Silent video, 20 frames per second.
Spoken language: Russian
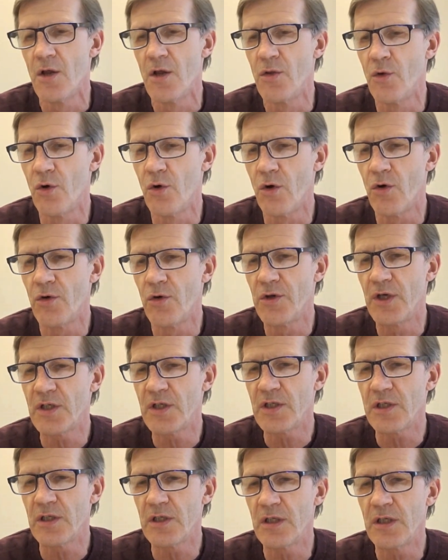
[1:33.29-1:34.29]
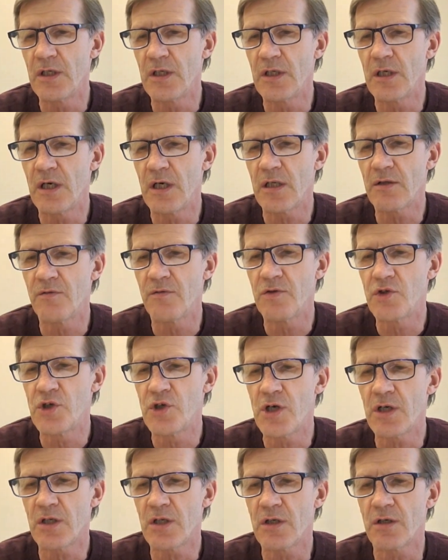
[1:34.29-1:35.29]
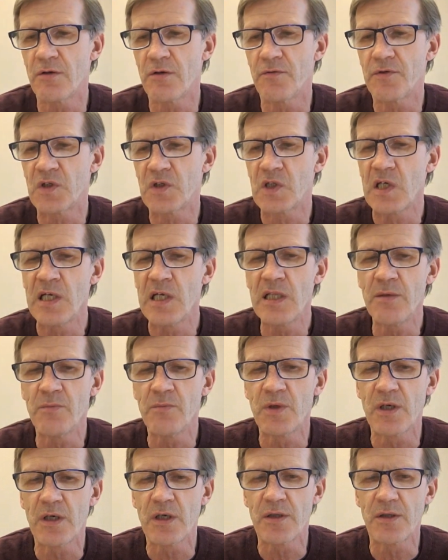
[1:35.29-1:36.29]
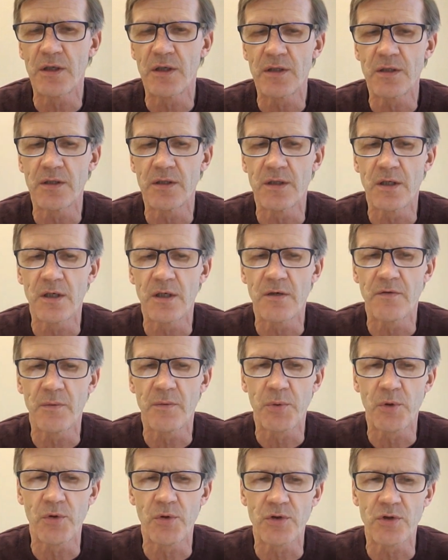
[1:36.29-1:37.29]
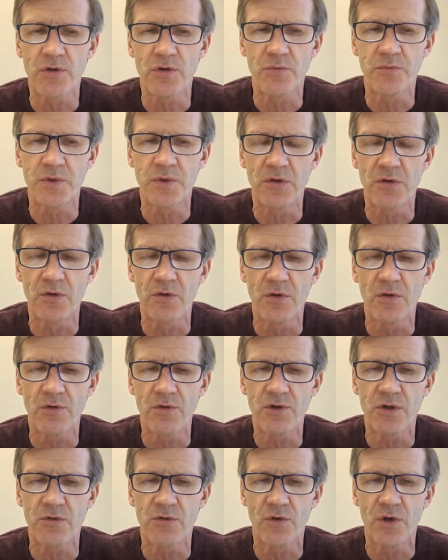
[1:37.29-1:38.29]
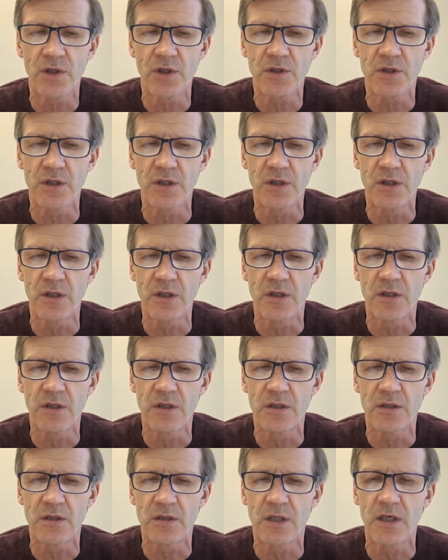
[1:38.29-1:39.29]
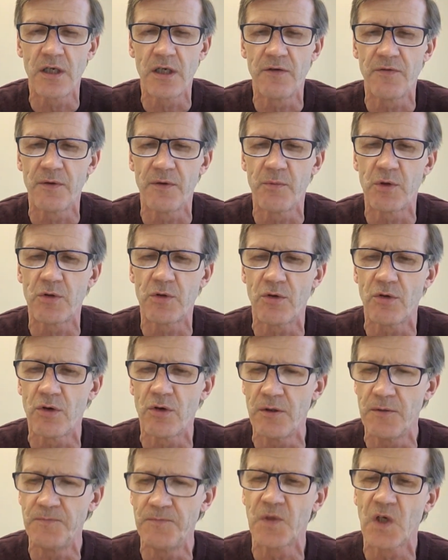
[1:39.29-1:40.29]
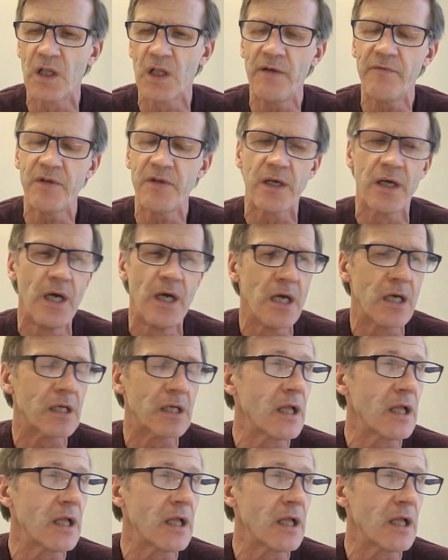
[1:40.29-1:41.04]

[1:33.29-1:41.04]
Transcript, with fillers: Но если отвечать в целом на, на, на вопрос об ситу, о ситуации э, с тарифами, то главное,